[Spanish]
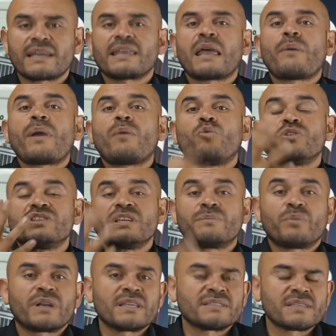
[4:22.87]
que debe bullir
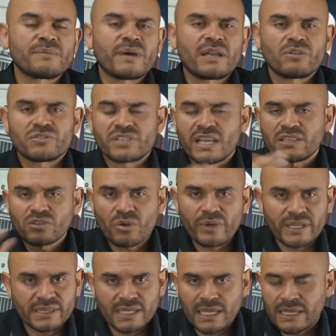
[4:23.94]
por encima de los
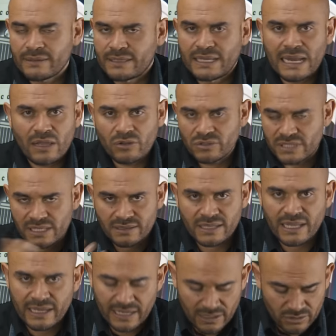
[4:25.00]
120 grados
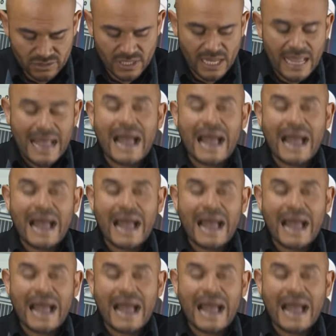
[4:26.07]
centígrados.